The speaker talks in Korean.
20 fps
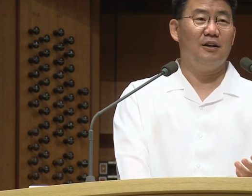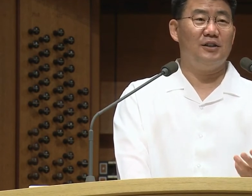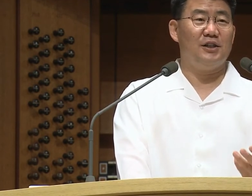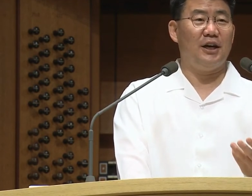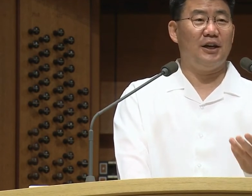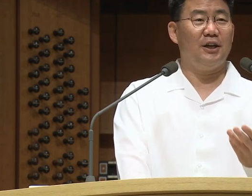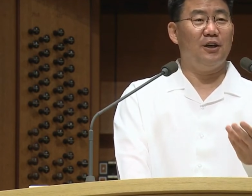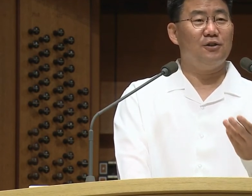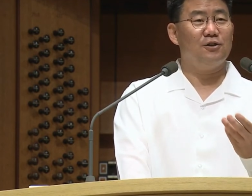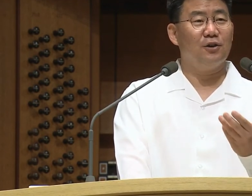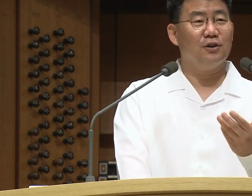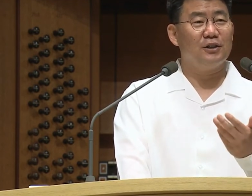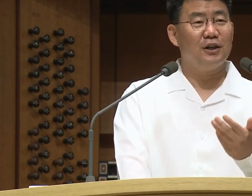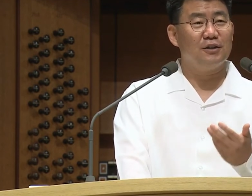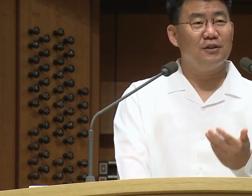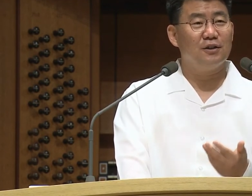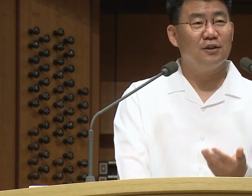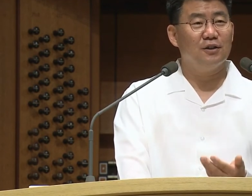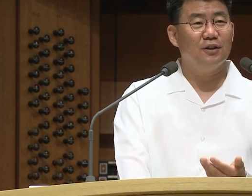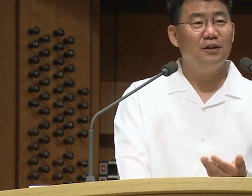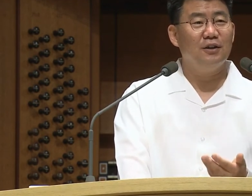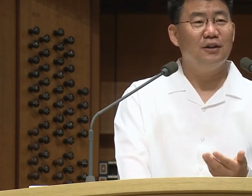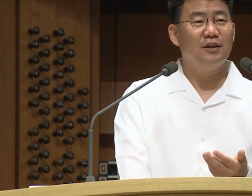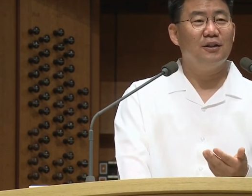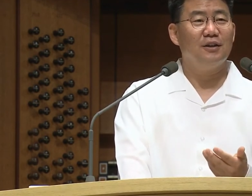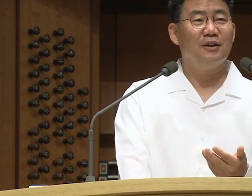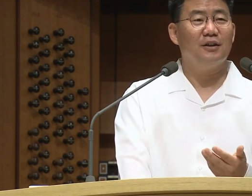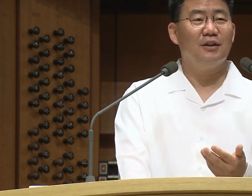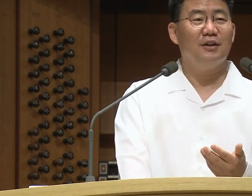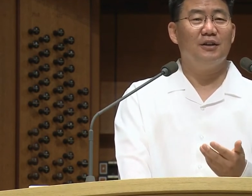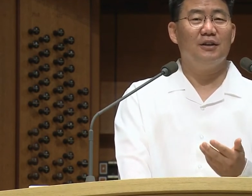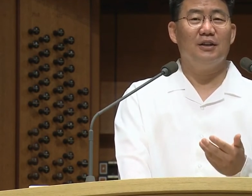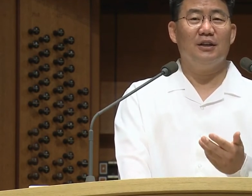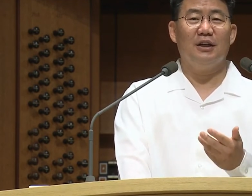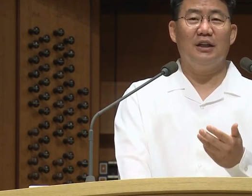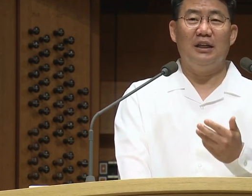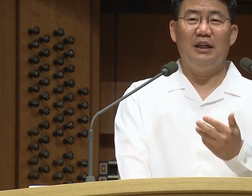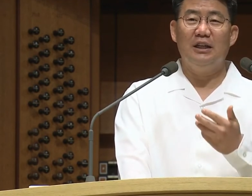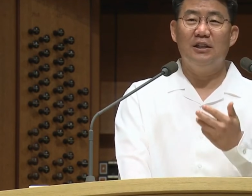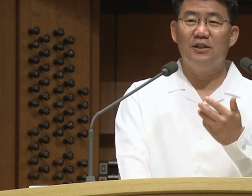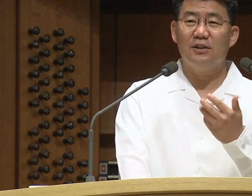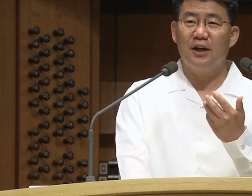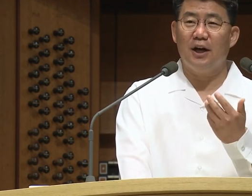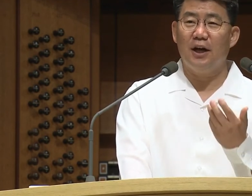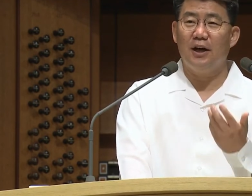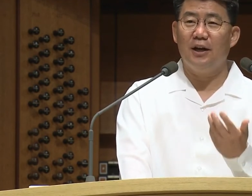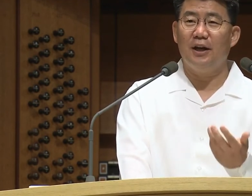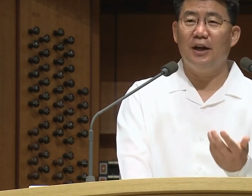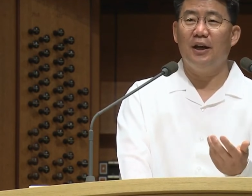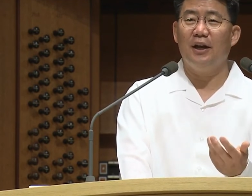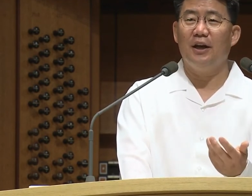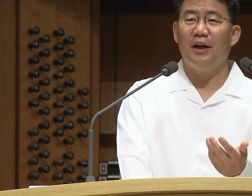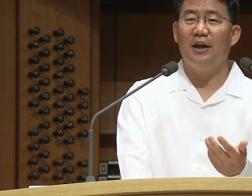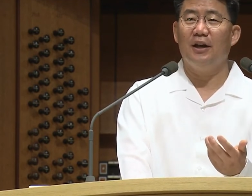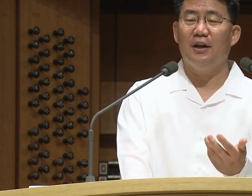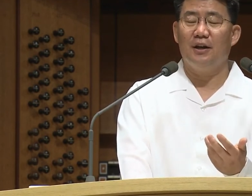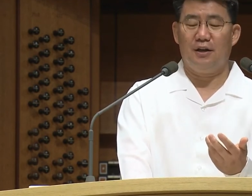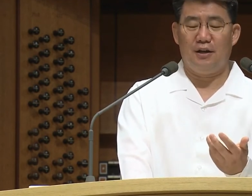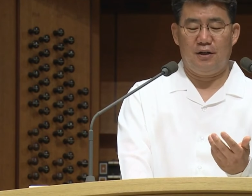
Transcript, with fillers: 자기 정체성을 이스라엘의